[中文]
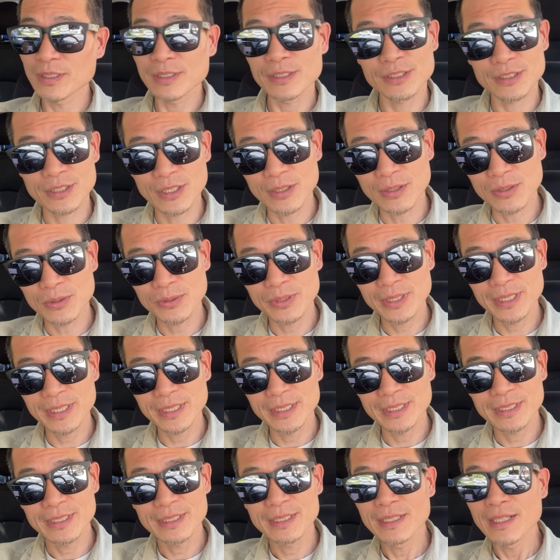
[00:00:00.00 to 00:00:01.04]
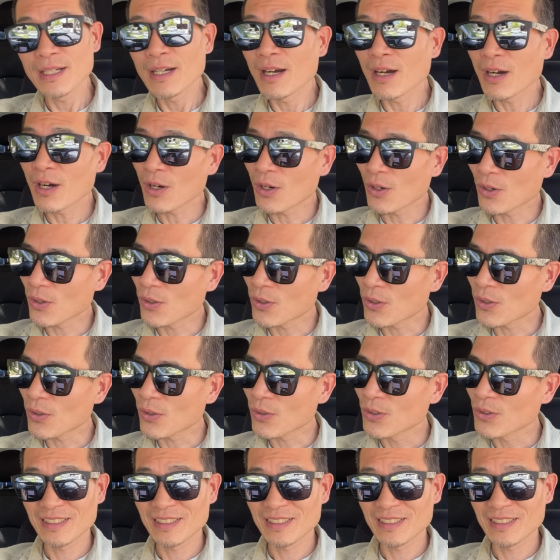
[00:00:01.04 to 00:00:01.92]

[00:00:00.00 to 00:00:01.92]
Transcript: sorry, or